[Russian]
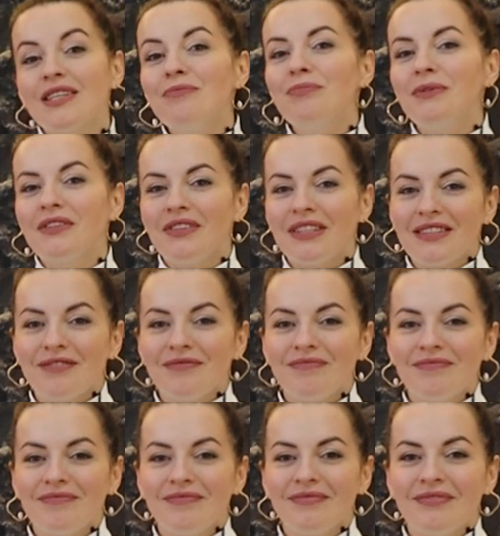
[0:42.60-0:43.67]
Всем привет!
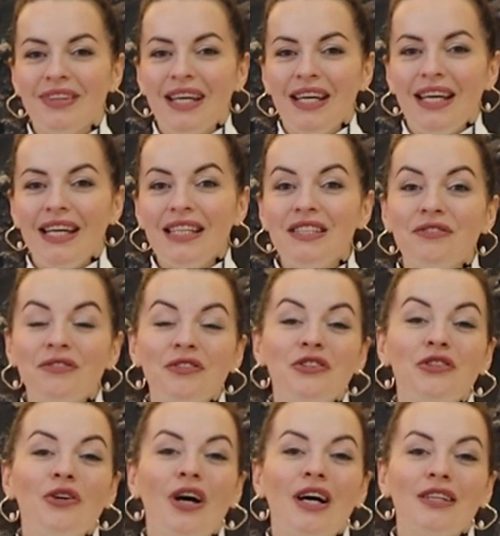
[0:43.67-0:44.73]
Это
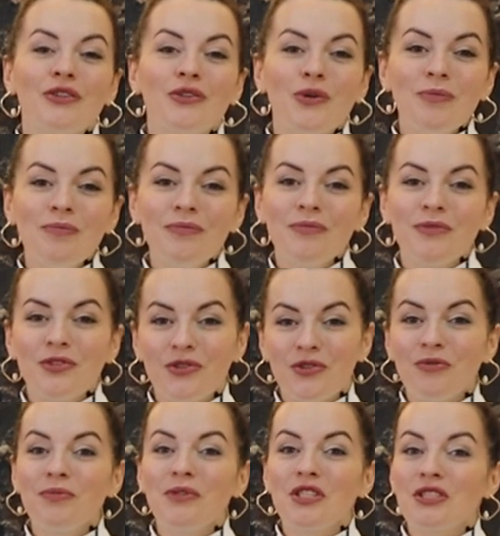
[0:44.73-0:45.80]
видео о том,
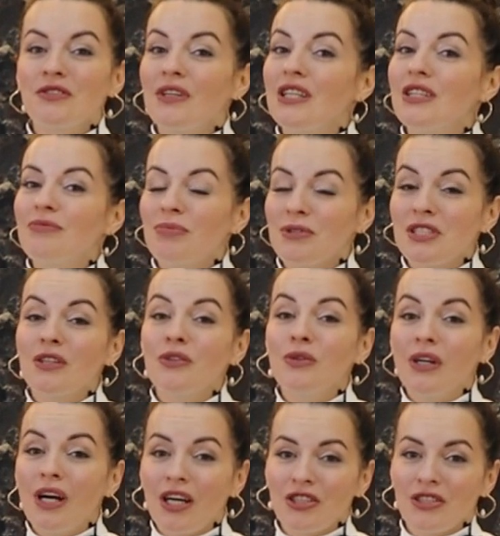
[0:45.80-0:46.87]
что переживает, пожалуй,
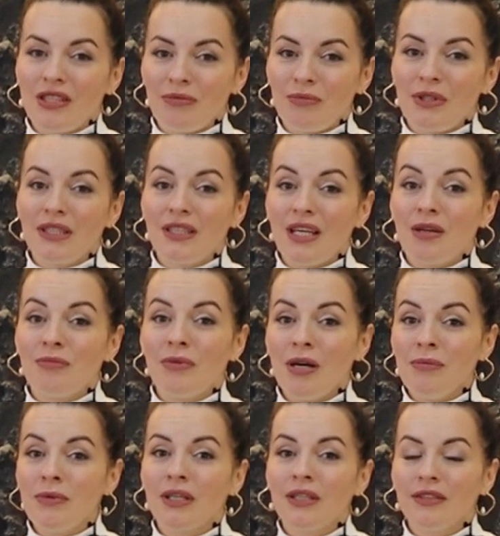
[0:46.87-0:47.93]
каждая молодая
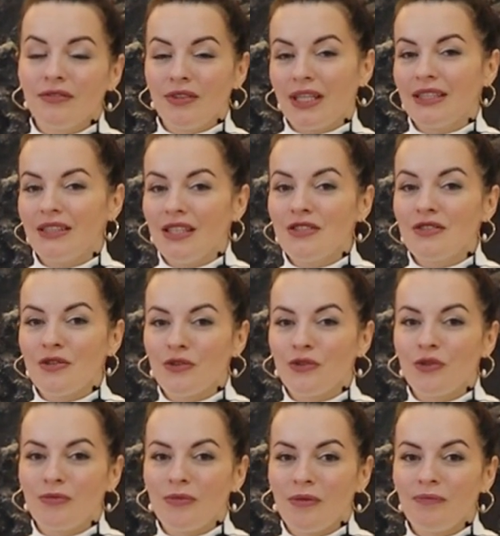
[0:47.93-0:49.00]
мама, выходя из
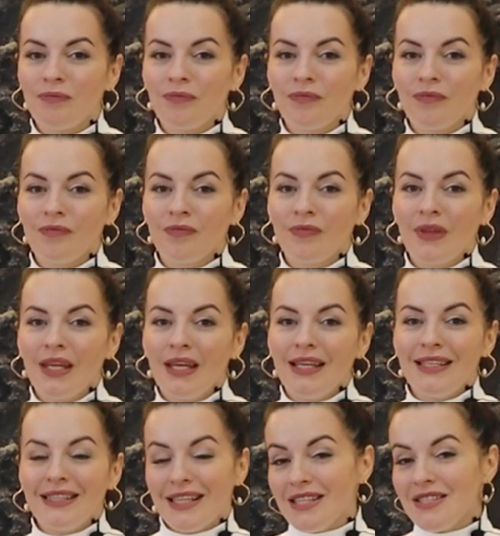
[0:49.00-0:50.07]
роддома.
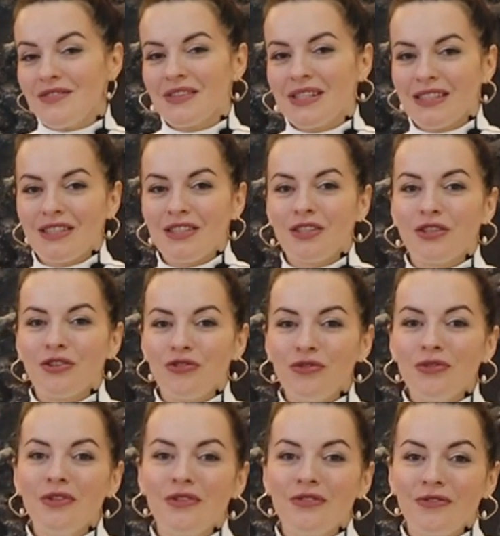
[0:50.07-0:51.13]
Я, Светлана
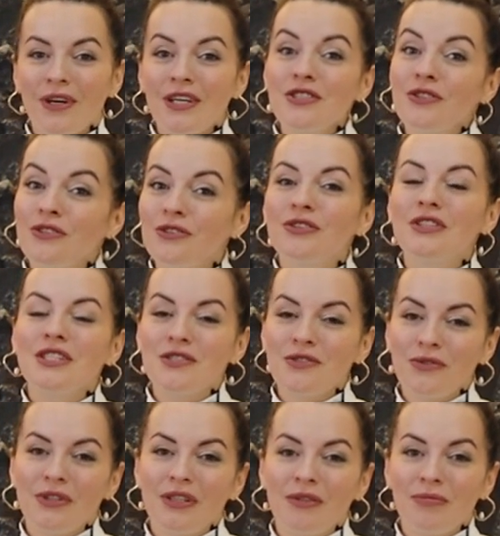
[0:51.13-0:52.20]
Никичук, ваш
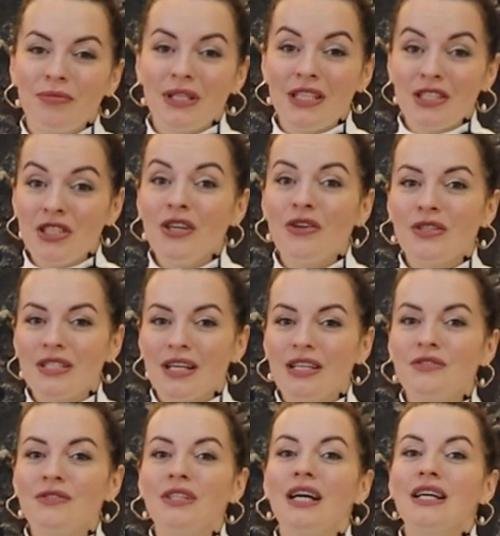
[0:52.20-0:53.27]
нутрициолог. Продолжаю
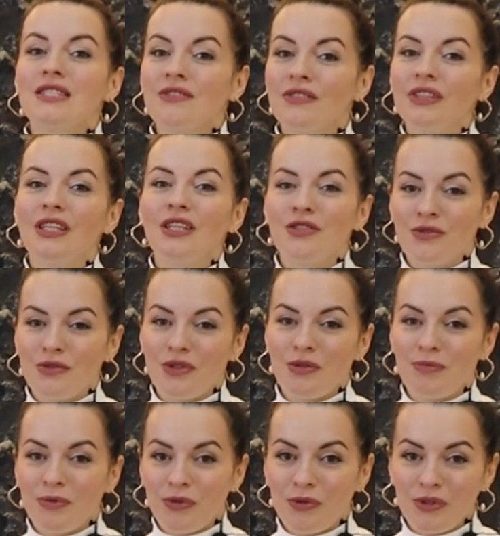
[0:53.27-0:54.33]
рассказывать о своей
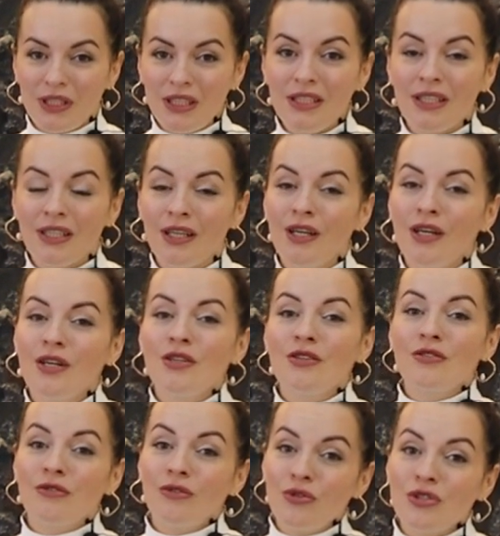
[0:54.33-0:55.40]
истории похудения,
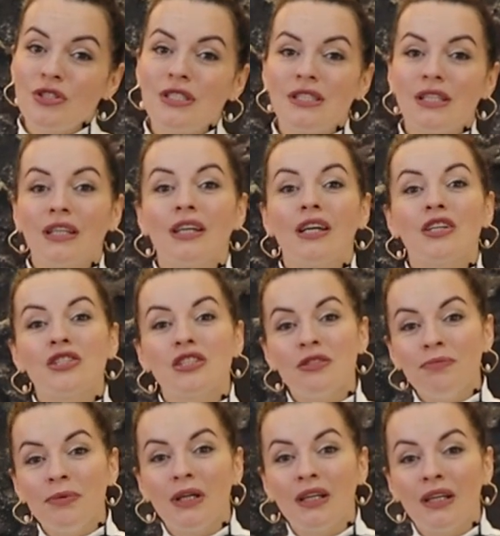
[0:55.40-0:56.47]
сложностях и
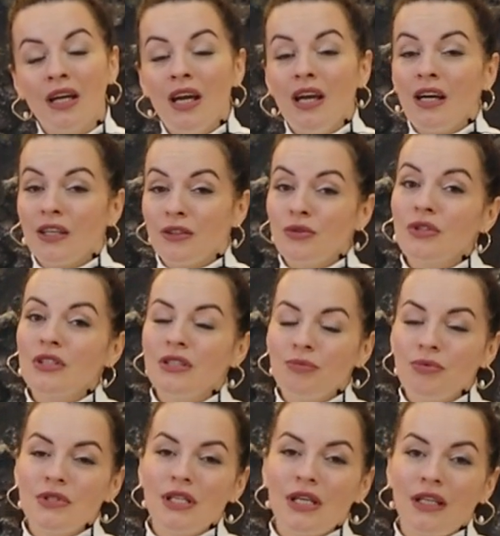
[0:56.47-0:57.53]
ошибках, которые
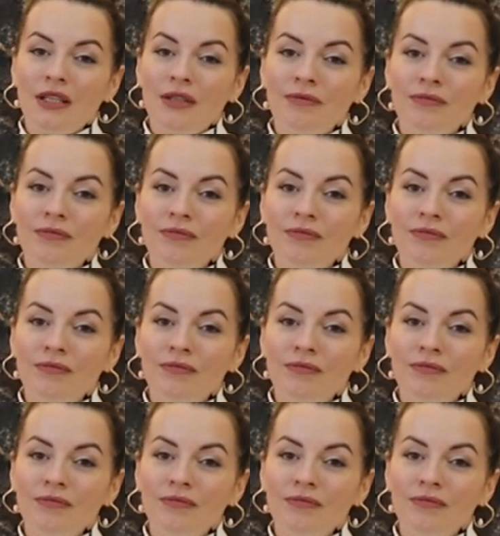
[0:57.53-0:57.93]
допускала.